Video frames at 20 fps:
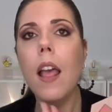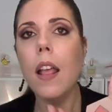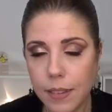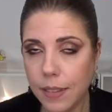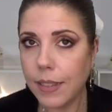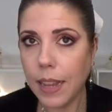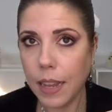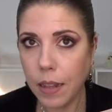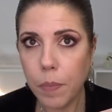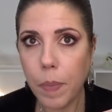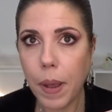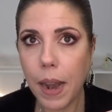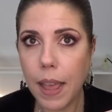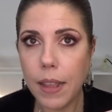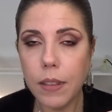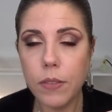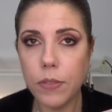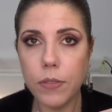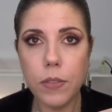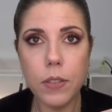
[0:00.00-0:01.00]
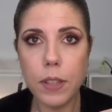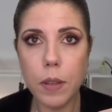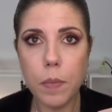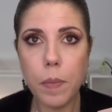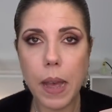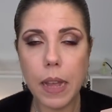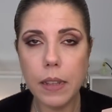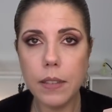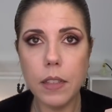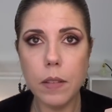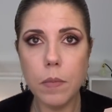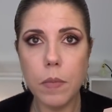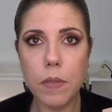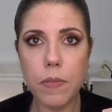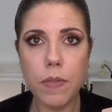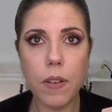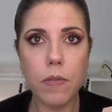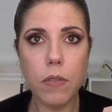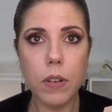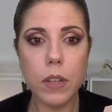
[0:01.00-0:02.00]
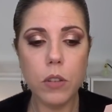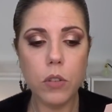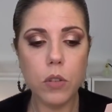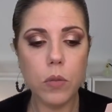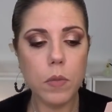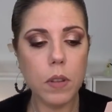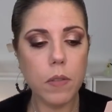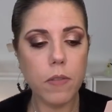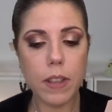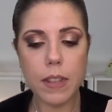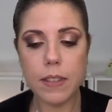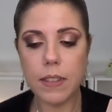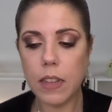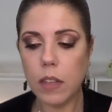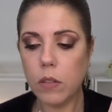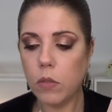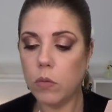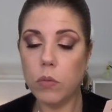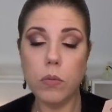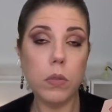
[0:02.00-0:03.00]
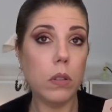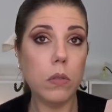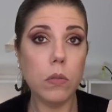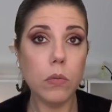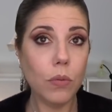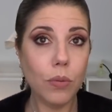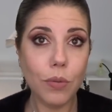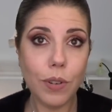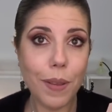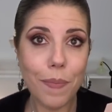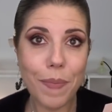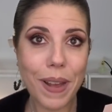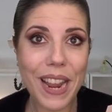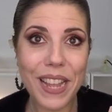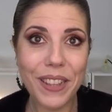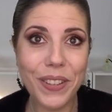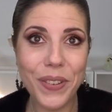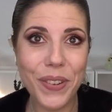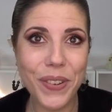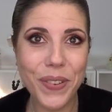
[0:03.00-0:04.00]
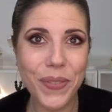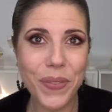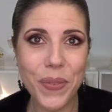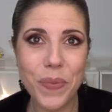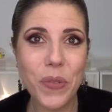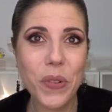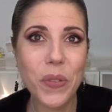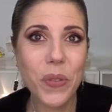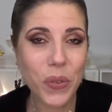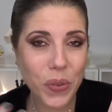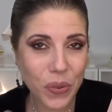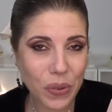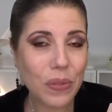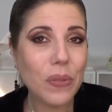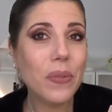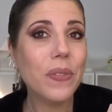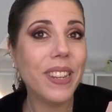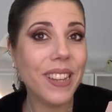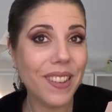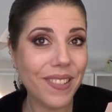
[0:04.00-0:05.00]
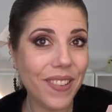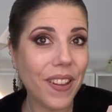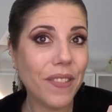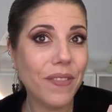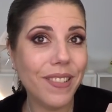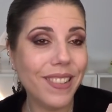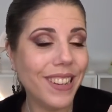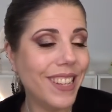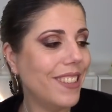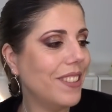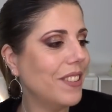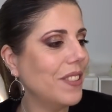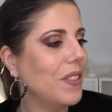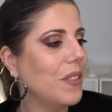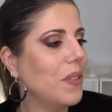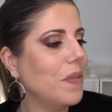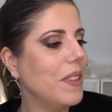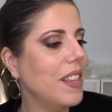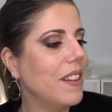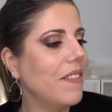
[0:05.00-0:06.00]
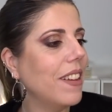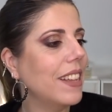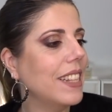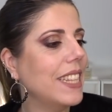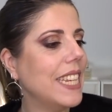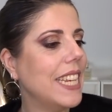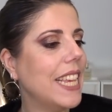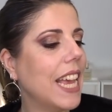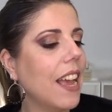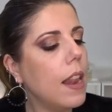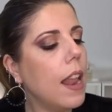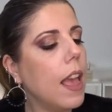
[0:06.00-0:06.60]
Cette palette faisait partie de mes favorites 2021. De toute façon, toutes les palettes que je vous montre, ce sont des favorites 2021.